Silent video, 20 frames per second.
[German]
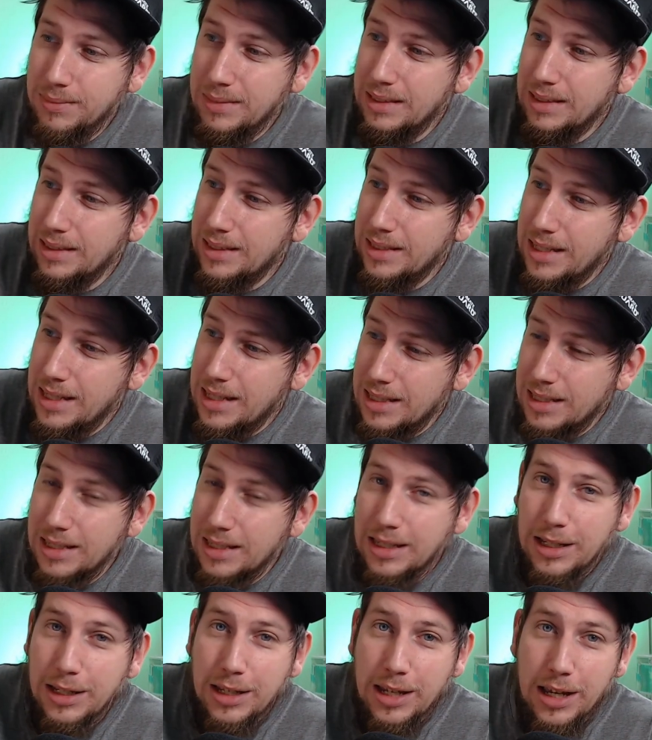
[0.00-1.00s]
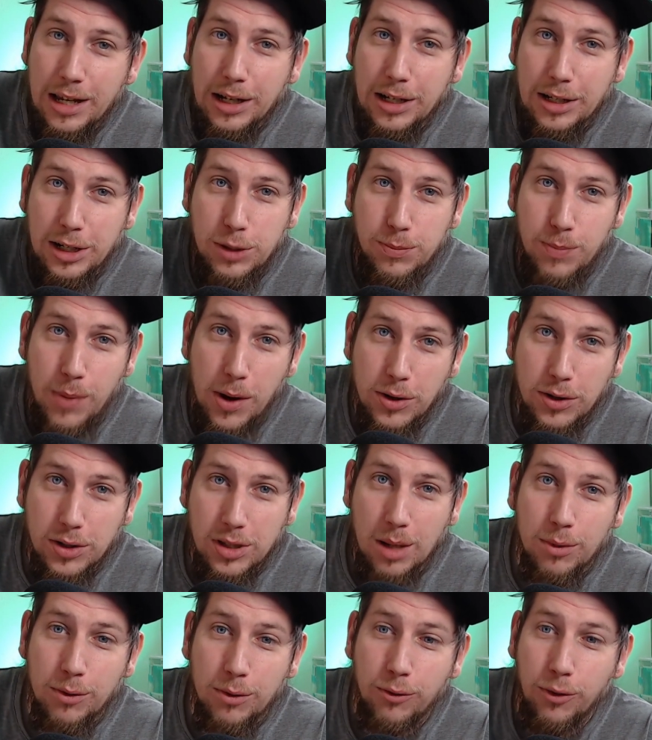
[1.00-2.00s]
sie ist ein generischer Special
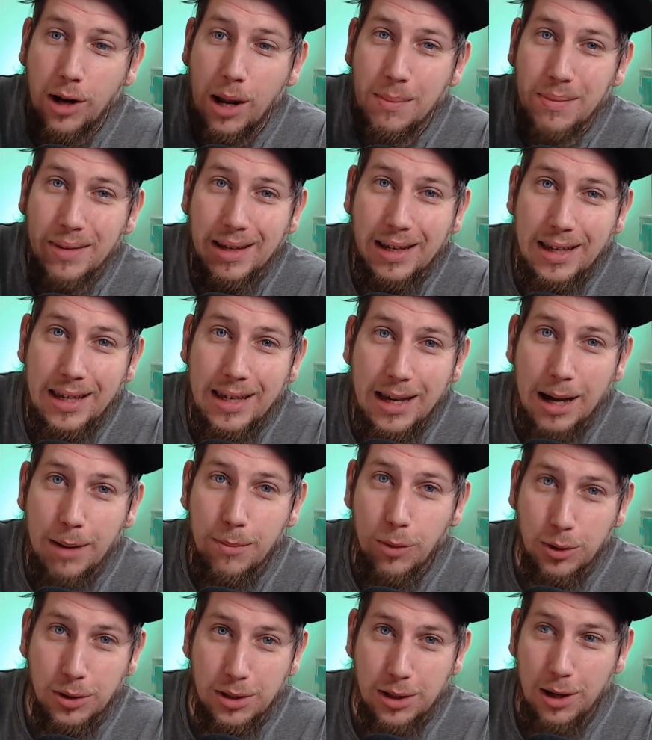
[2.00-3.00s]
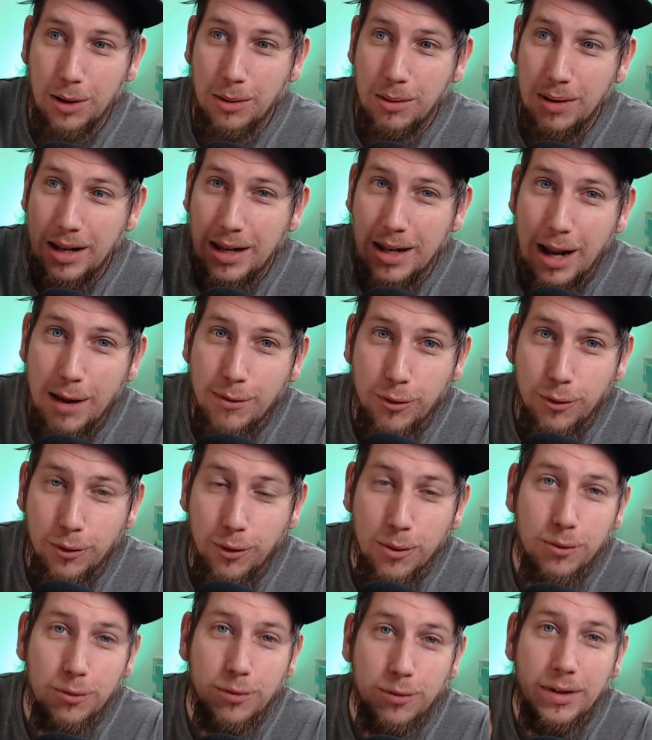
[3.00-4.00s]
Summon von einem Kriegermonster, Level
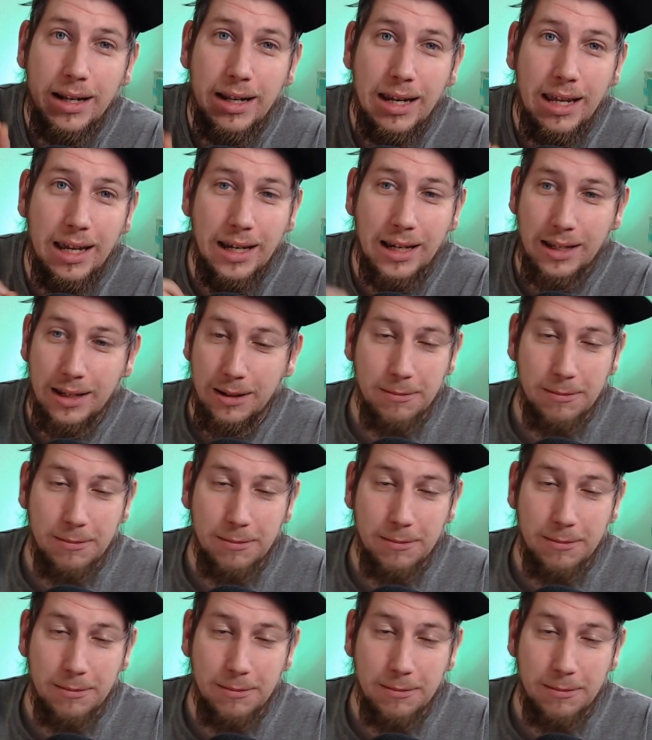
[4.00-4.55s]
5 Licht.